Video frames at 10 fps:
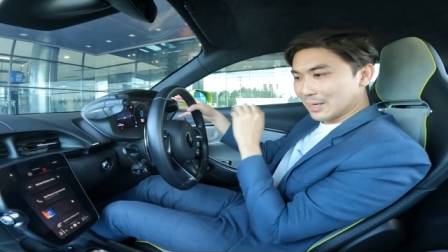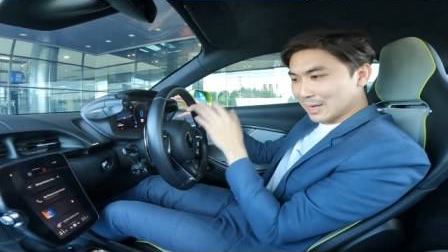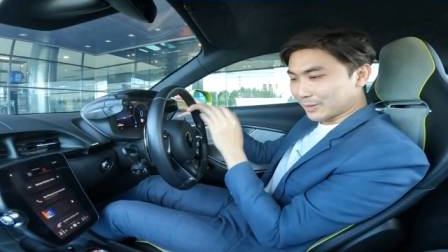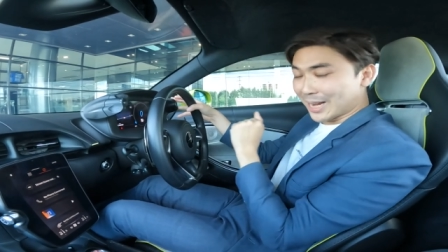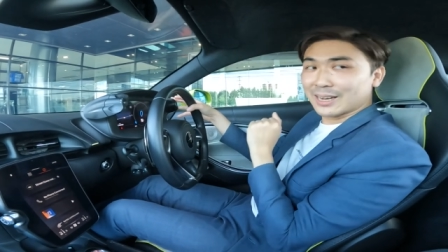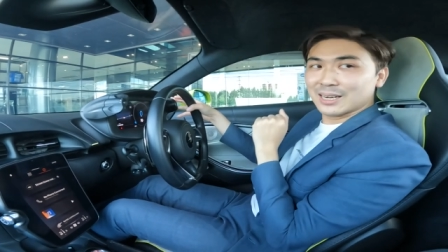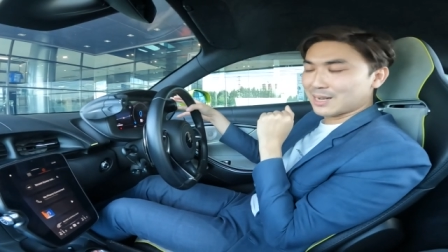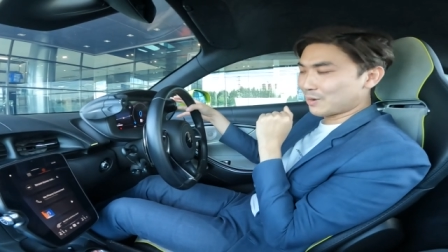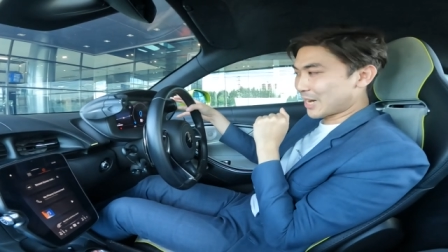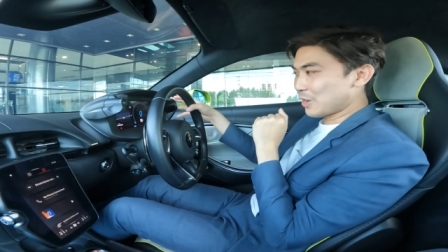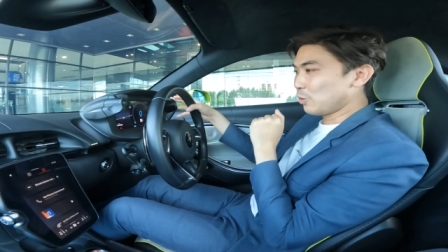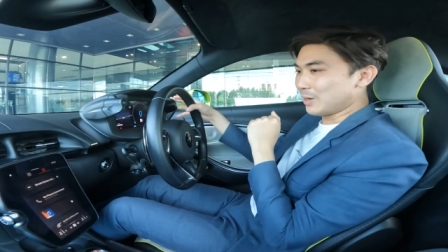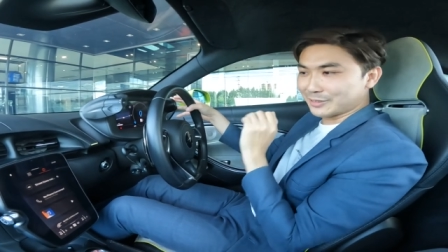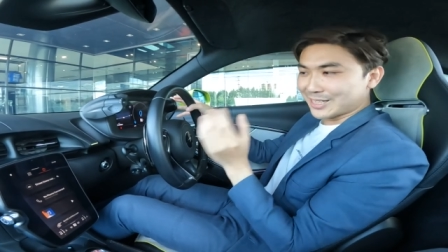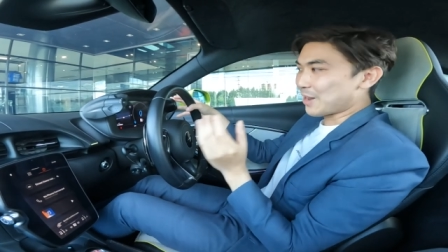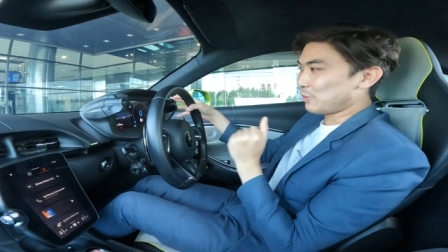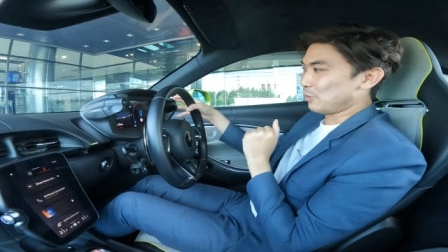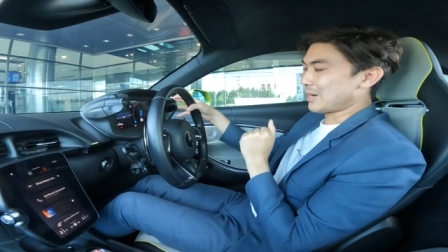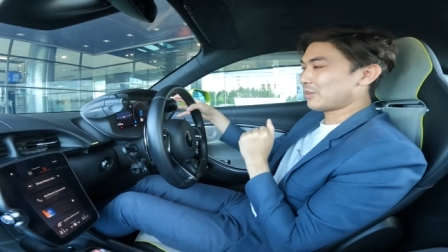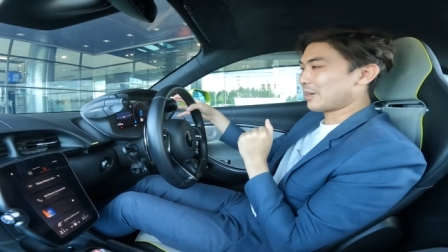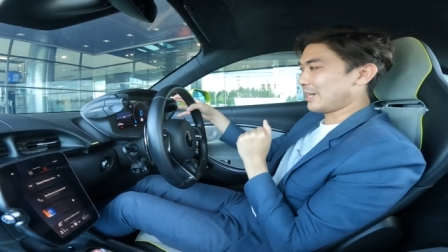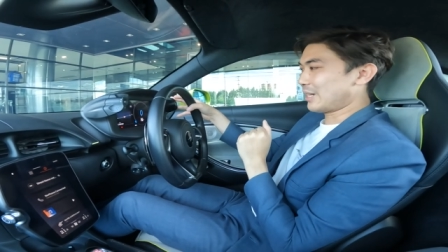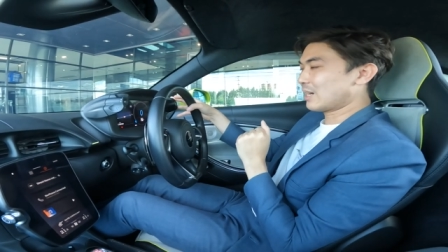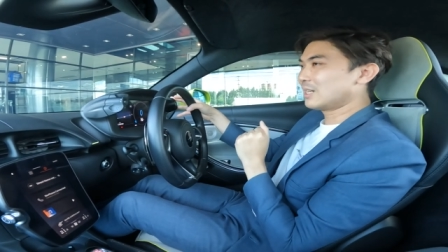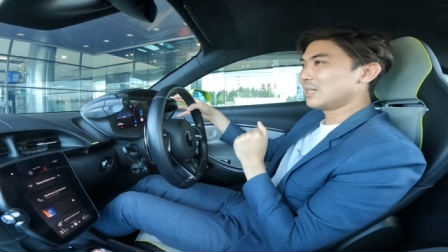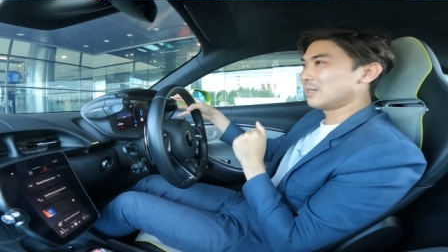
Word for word: เราใช้เราใช้อยู่ เราสตาร์ทอยู่ณตอนนี้ก็คือ